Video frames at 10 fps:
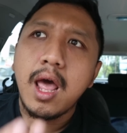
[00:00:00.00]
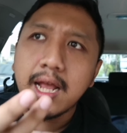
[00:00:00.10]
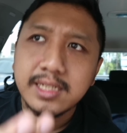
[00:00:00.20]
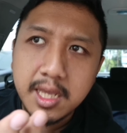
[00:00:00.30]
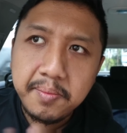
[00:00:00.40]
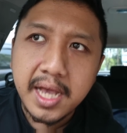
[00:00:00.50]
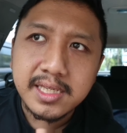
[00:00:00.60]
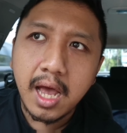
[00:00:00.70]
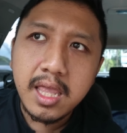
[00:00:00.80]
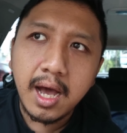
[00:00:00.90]
rasanya
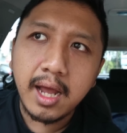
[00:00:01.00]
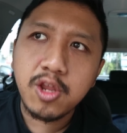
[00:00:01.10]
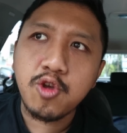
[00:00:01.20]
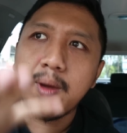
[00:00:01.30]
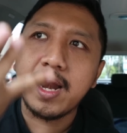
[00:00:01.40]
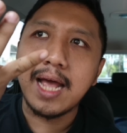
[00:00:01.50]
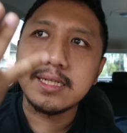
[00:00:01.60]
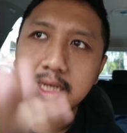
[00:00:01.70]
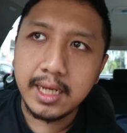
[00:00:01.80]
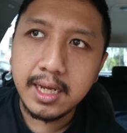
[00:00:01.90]
biasa aja karena cuma
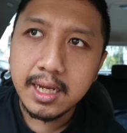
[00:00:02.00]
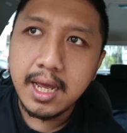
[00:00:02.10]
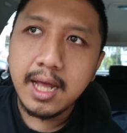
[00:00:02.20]
nasi,